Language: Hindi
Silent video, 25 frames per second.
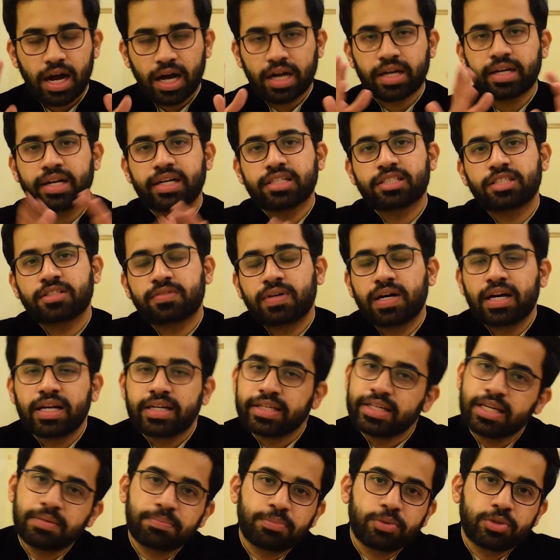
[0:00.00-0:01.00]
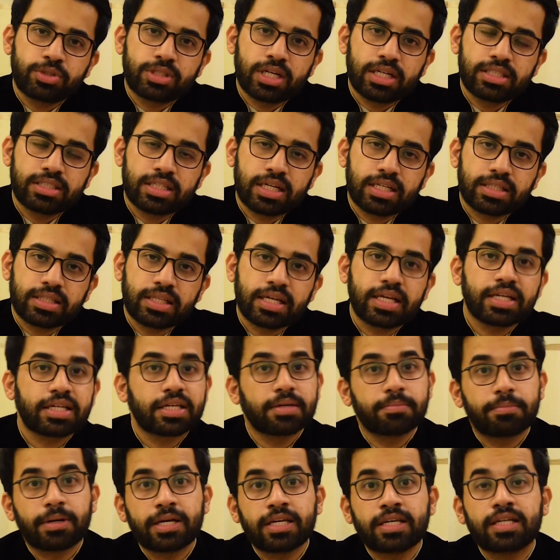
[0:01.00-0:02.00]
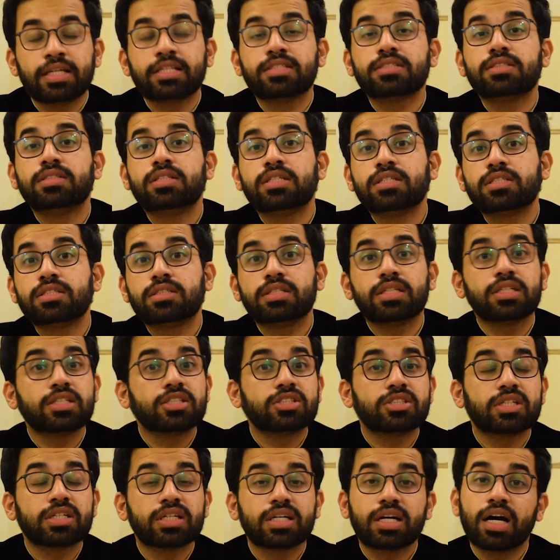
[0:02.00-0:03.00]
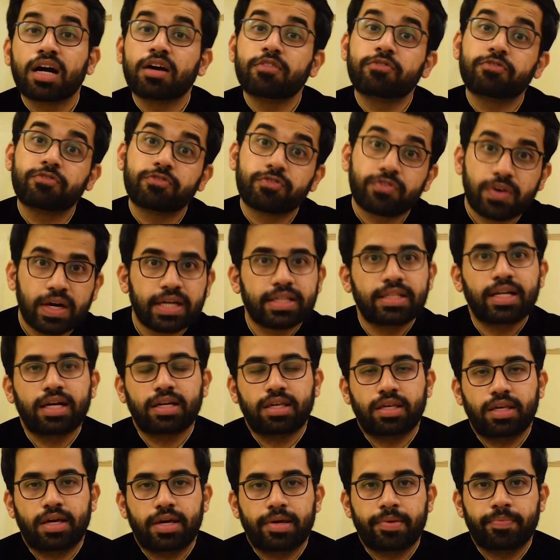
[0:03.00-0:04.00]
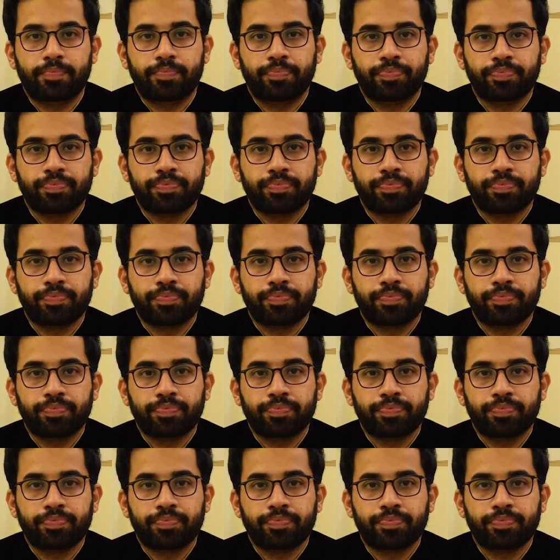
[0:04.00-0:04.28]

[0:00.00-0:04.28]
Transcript: अगला सवाल ये पूछा जाता है कि भाई इस डिस्टिंक्शन का फ़ायदा क्या है